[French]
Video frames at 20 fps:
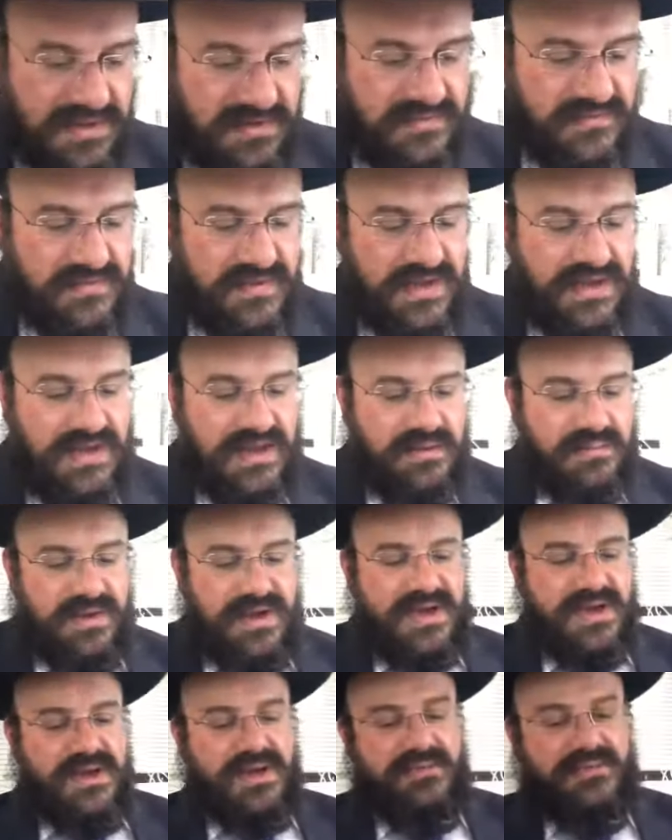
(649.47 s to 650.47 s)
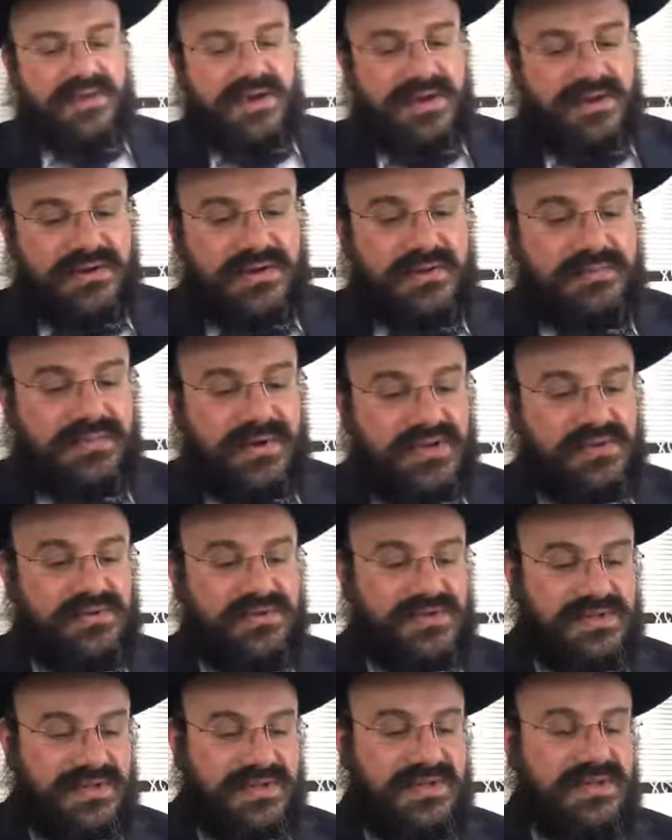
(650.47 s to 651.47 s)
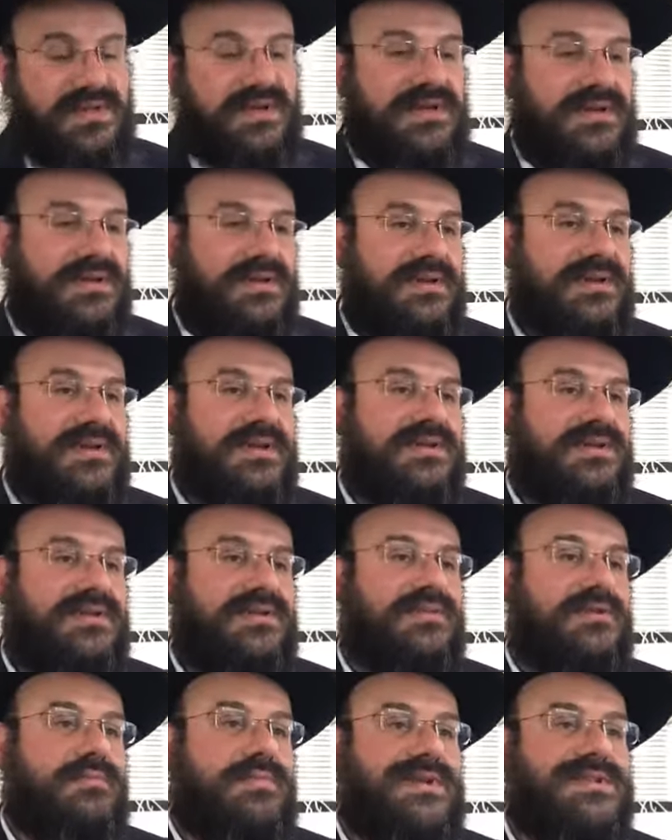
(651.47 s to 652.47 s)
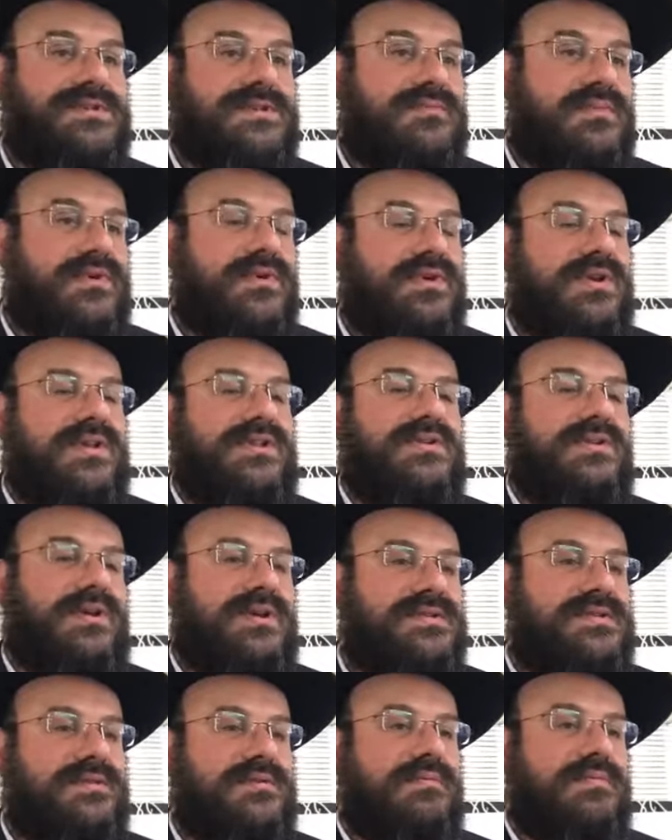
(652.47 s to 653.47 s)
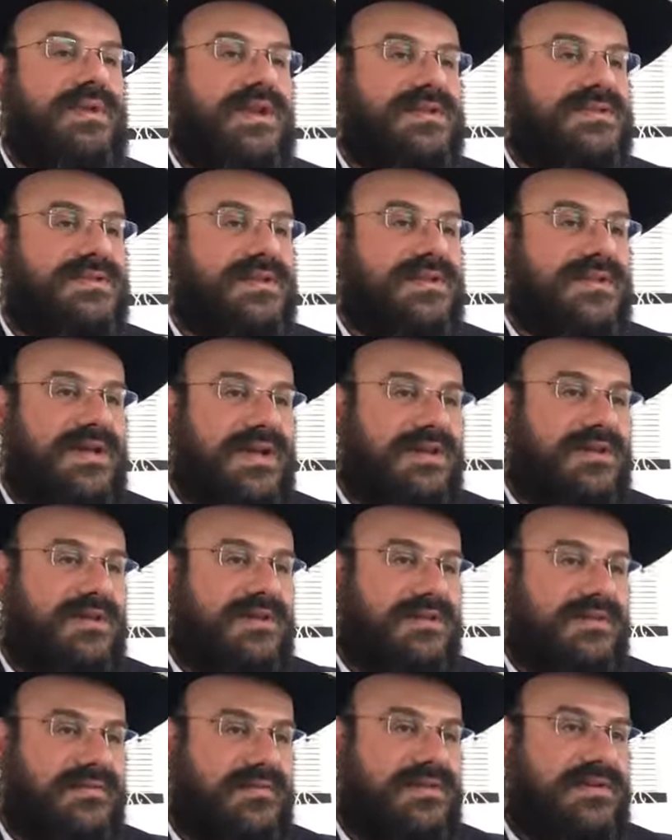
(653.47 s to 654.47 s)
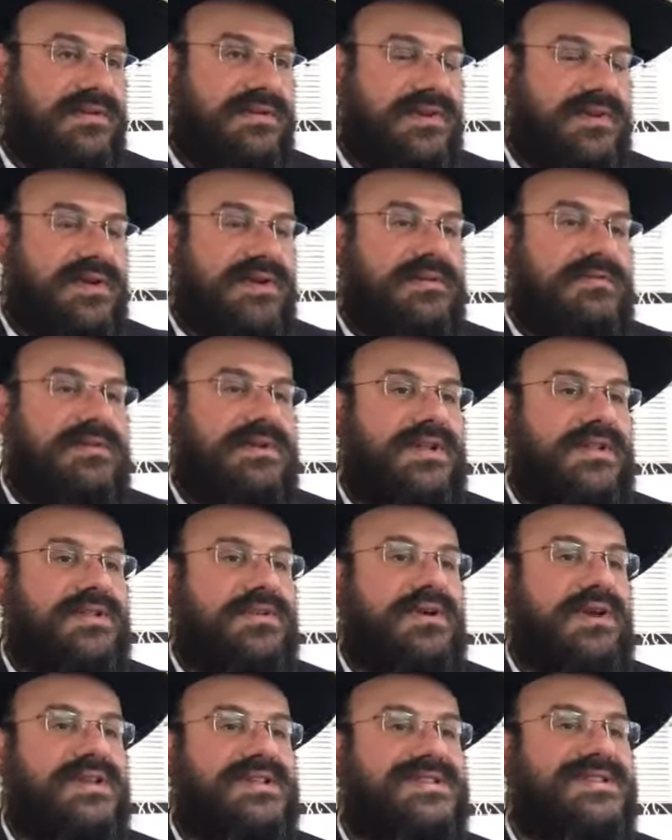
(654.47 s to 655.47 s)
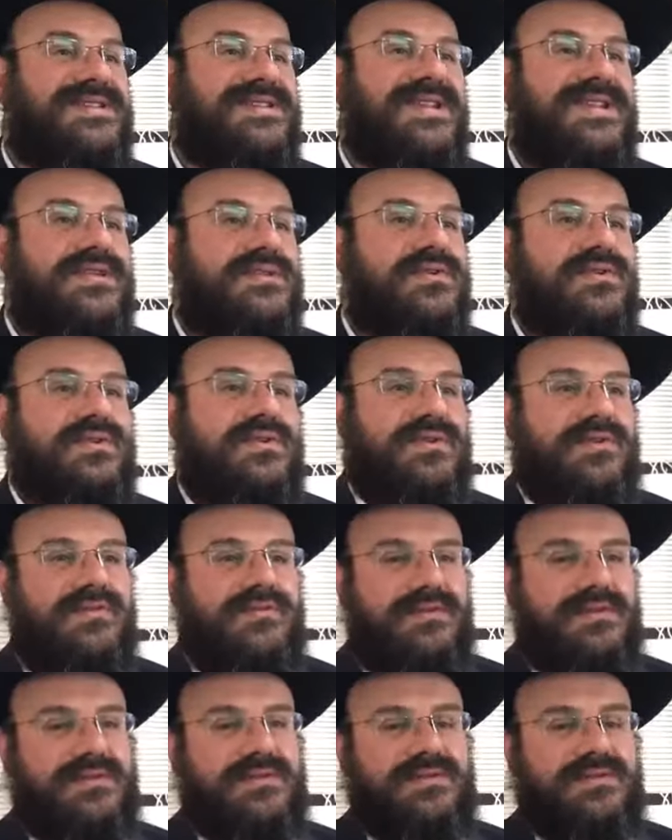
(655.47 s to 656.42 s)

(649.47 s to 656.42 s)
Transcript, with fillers: Viens l'Agmara, Brachot, page 61 qui a dit que pas seulement que la Torah c'est une place centrale dans ta vie, mais la Torah c'est notre vie.